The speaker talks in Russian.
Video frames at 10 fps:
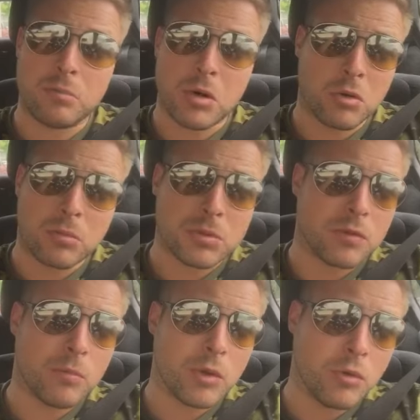в обороне мы с
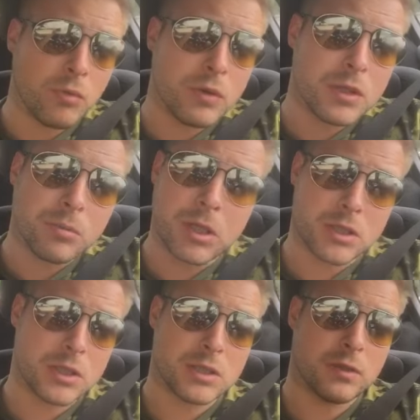вами не увидим,
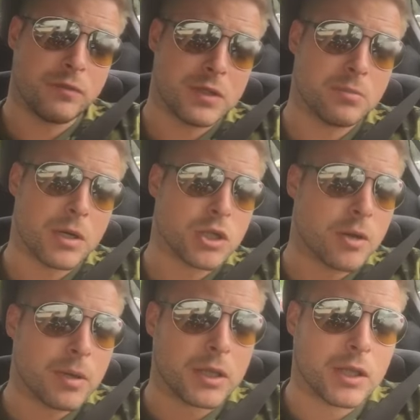даже если весь матч
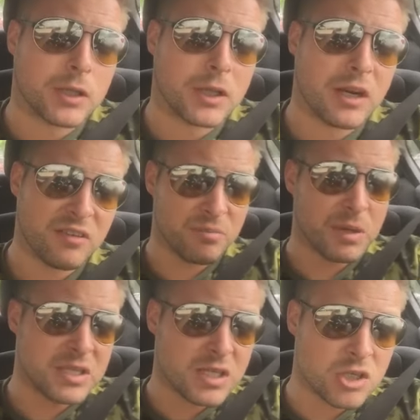команда отыграет в
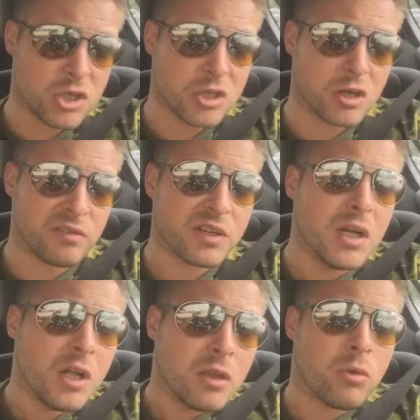5 защитников.
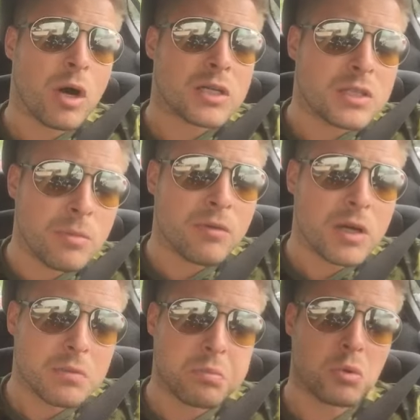Ну, а
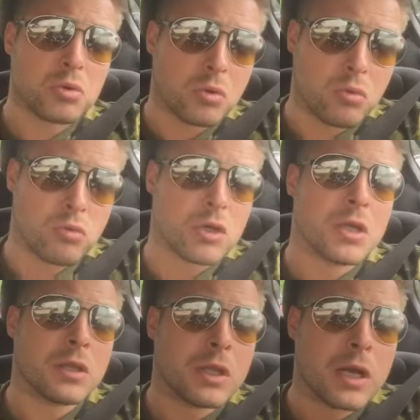забивать просто
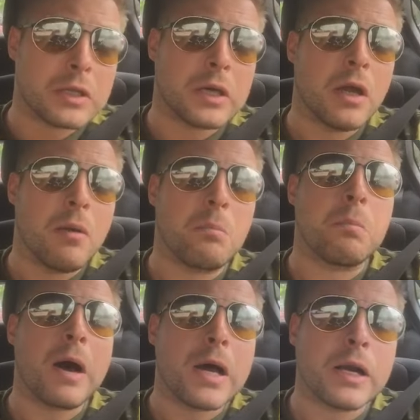уже надо.
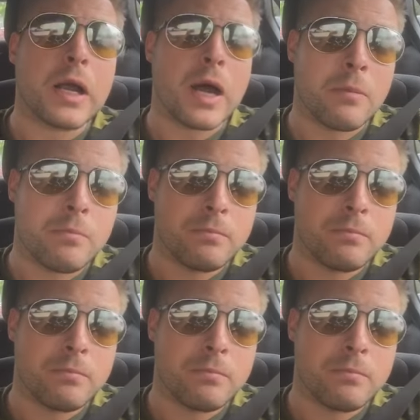Пора.